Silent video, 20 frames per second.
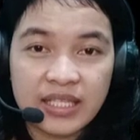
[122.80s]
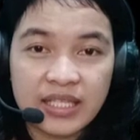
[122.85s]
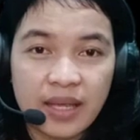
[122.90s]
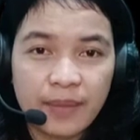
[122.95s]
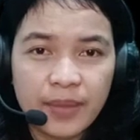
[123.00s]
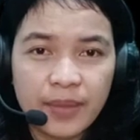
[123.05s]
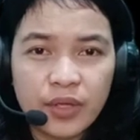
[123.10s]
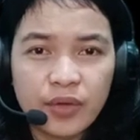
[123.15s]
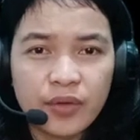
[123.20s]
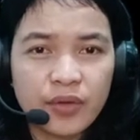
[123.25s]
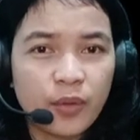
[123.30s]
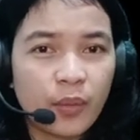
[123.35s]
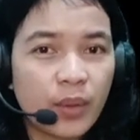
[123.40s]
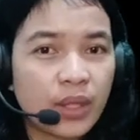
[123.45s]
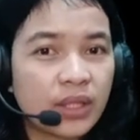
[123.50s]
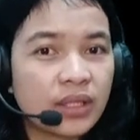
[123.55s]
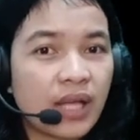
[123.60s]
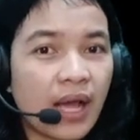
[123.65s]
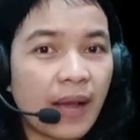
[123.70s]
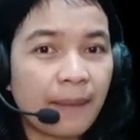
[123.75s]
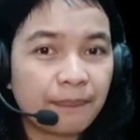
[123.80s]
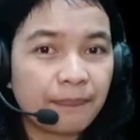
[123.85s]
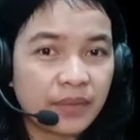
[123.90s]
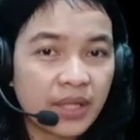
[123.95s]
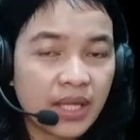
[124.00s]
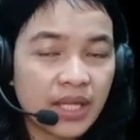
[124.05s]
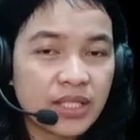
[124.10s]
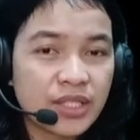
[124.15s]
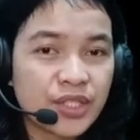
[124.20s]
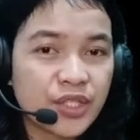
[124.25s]
nga, sabi nyo, you want
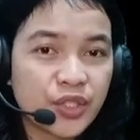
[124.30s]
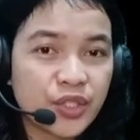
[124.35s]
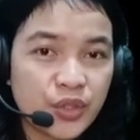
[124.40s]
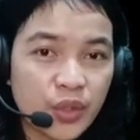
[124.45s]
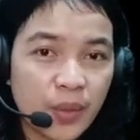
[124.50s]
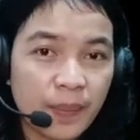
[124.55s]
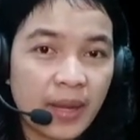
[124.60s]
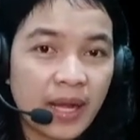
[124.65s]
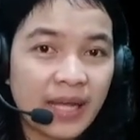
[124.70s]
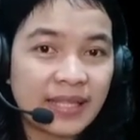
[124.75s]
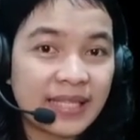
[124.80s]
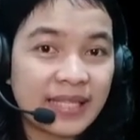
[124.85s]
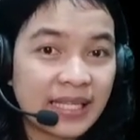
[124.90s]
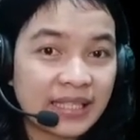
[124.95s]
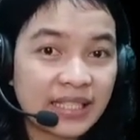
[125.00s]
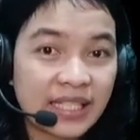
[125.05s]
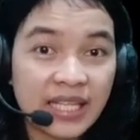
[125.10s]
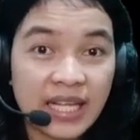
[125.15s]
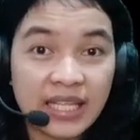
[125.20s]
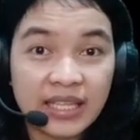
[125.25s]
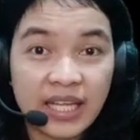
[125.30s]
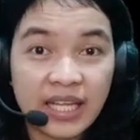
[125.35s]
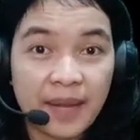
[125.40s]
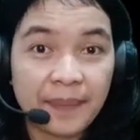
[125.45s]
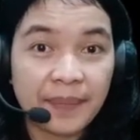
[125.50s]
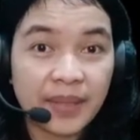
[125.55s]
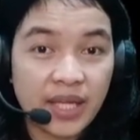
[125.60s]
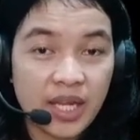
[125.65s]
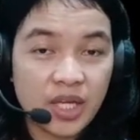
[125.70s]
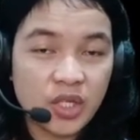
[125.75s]
updates sa mga dati nating
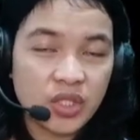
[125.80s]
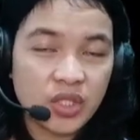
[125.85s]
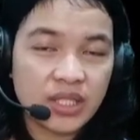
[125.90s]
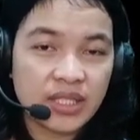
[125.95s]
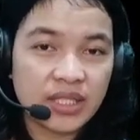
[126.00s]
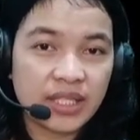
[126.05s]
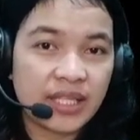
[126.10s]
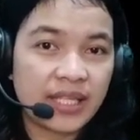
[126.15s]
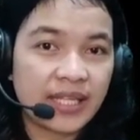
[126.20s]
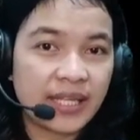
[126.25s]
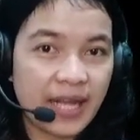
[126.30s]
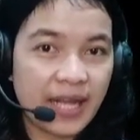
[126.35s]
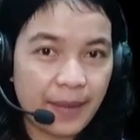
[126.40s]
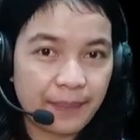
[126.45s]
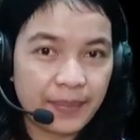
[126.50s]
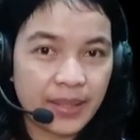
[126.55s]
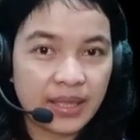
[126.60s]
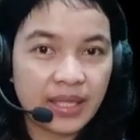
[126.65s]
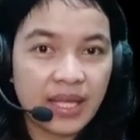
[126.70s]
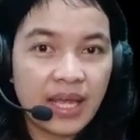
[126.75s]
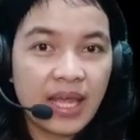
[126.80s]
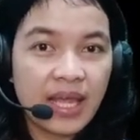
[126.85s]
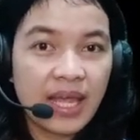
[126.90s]
applications na ginagamit.